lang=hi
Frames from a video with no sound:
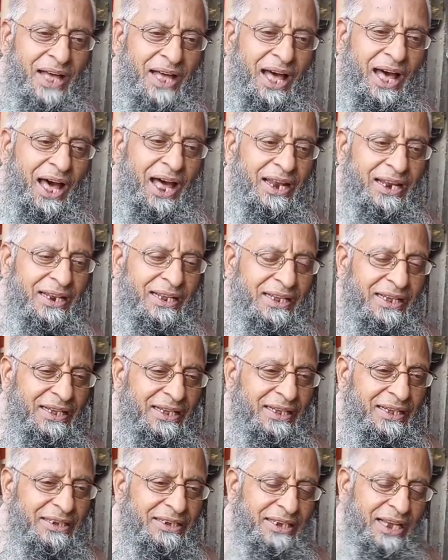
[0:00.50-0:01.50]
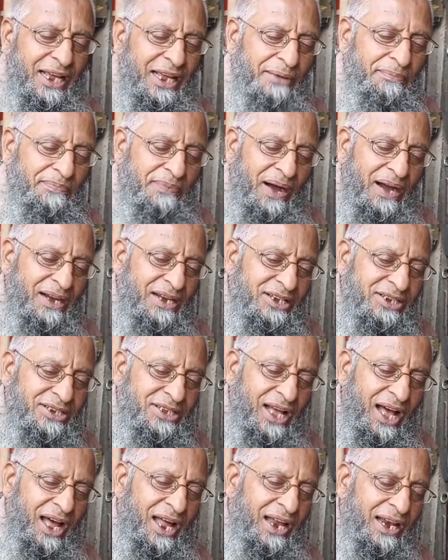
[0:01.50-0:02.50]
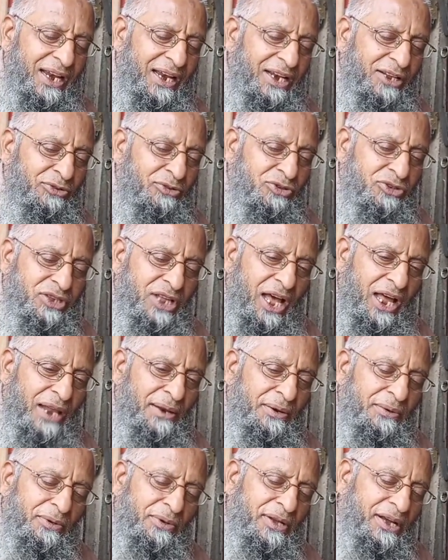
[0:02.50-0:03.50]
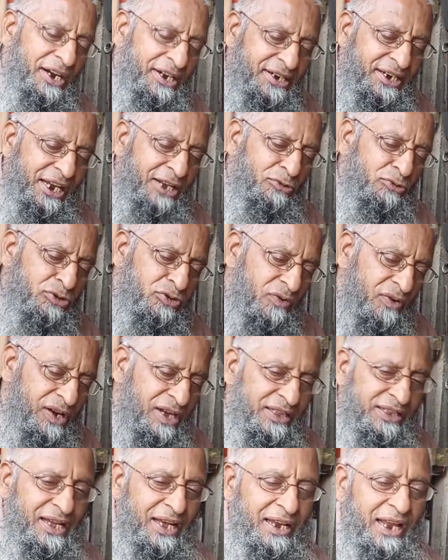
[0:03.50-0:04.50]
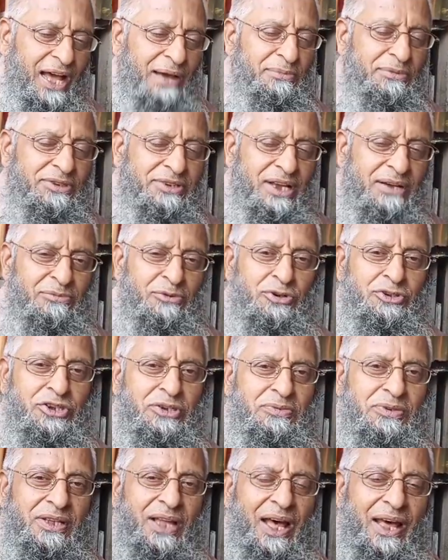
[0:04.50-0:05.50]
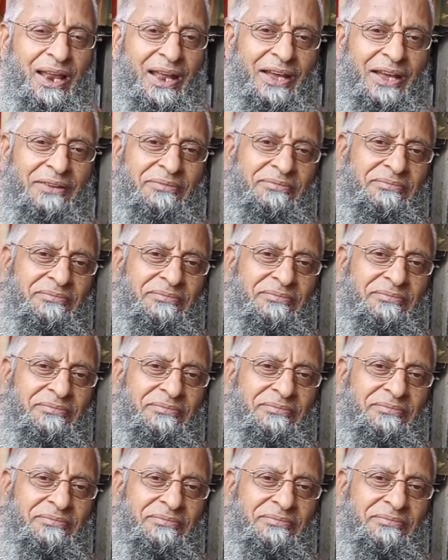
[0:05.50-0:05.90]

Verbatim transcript: बाजार ये पाकिस्तान हिंदुस्तान कट्ठे उस वक्त का नाम इसका मोची बाजार